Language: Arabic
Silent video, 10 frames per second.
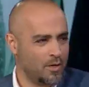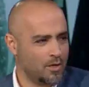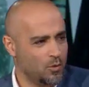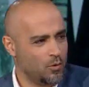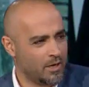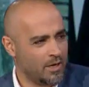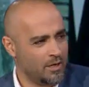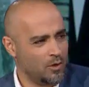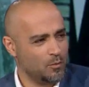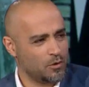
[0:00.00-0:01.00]
القوه كان
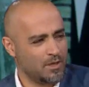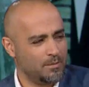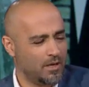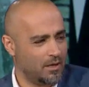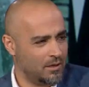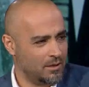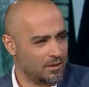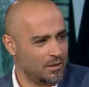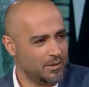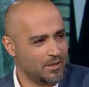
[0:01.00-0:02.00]
له متابعه
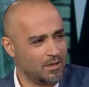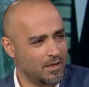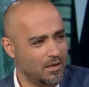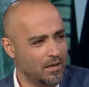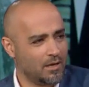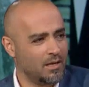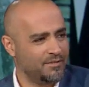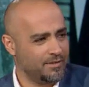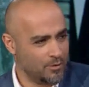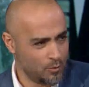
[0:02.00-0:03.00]
كبيره على الاقل
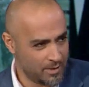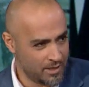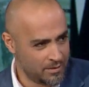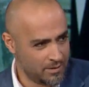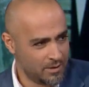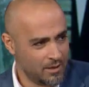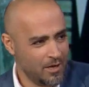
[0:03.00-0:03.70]
في لبنان